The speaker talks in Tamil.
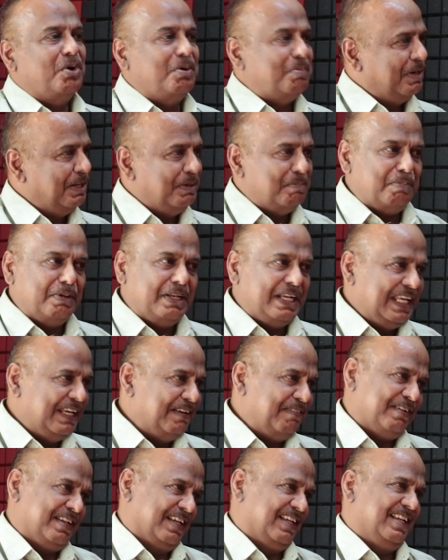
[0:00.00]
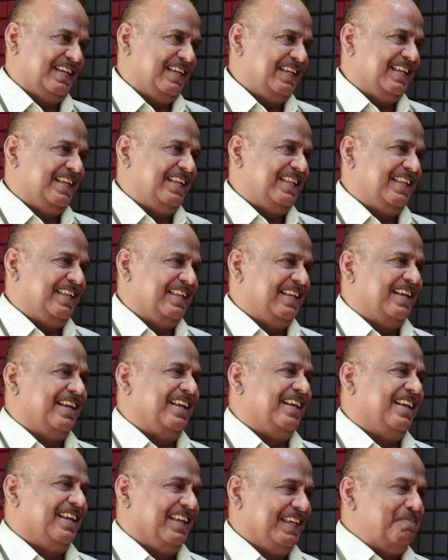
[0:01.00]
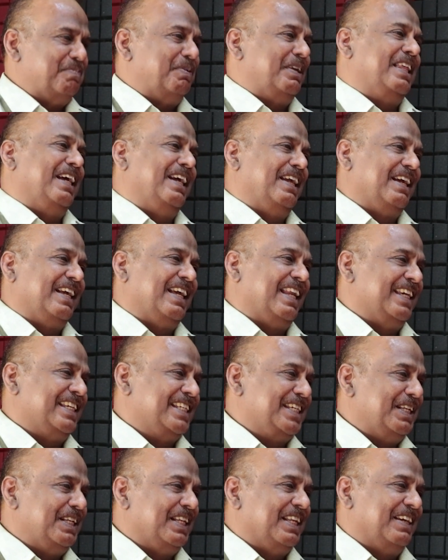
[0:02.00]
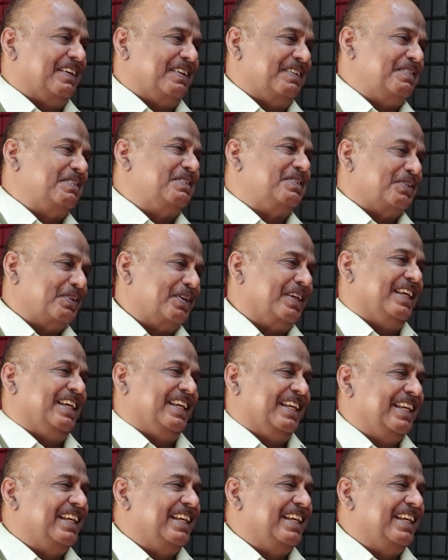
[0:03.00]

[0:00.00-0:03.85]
நோபடி பிலீவ்ட் இப்படி தான் என் கலெக்ஷன் ஸ்டோரி